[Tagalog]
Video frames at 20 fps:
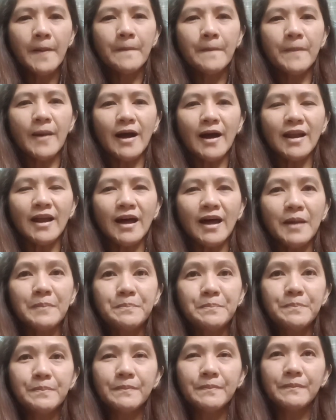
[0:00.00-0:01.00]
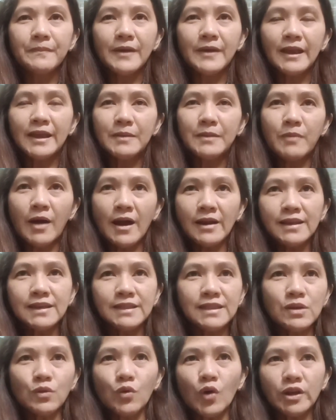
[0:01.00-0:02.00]
para
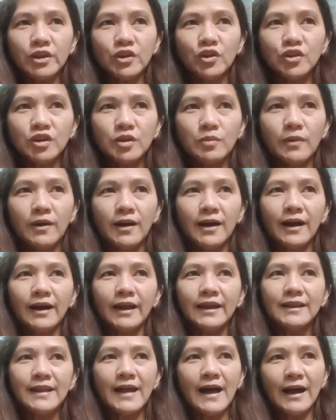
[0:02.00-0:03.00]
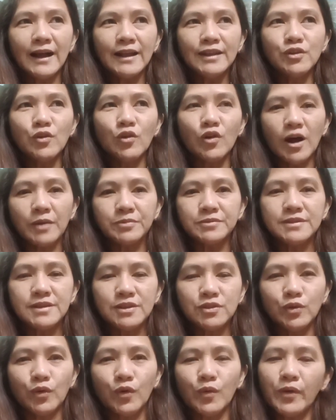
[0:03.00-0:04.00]
i-marketing kayo ng mga kailangan nyong cups
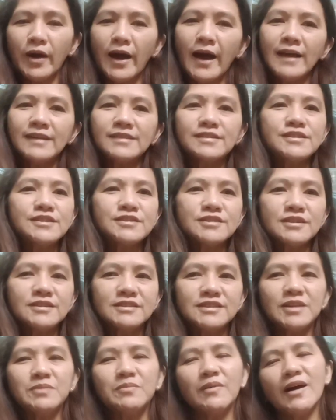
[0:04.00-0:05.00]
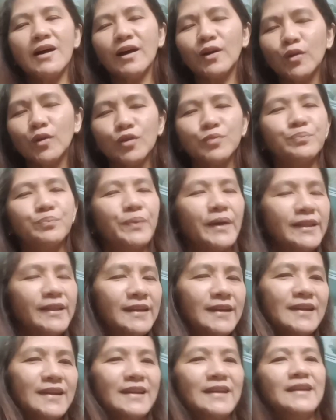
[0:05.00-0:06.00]
dito. Kahit t-shirt din mga cloth,
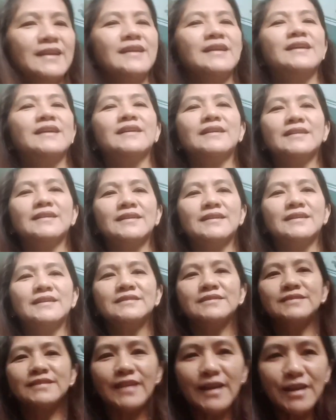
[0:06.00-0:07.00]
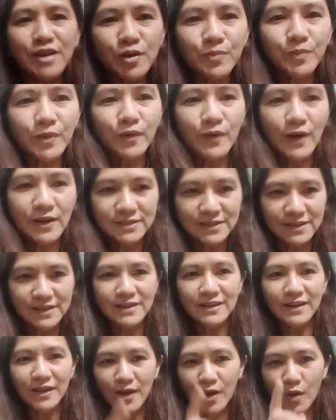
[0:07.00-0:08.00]
pwede. Thank you for
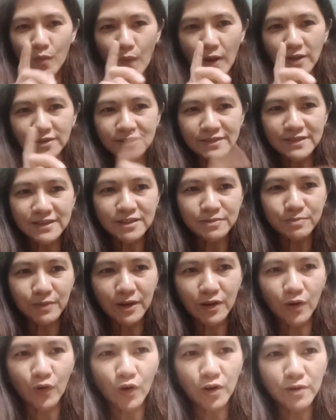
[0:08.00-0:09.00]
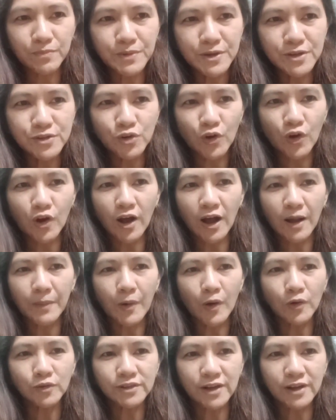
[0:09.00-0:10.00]
watching. Watch this my all video about